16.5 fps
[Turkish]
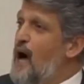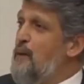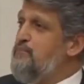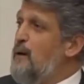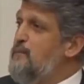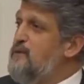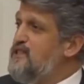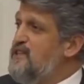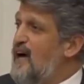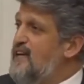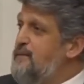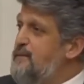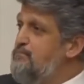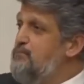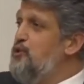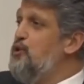Ne yapmamız
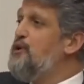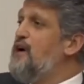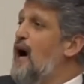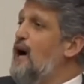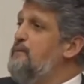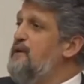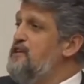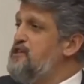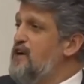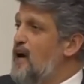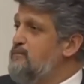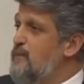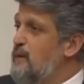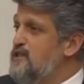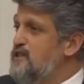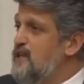lazım? Büyük abiyi
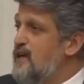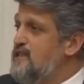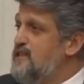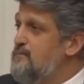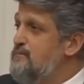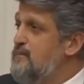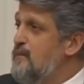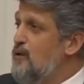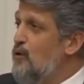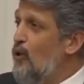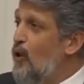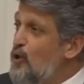çağırmamız lazım.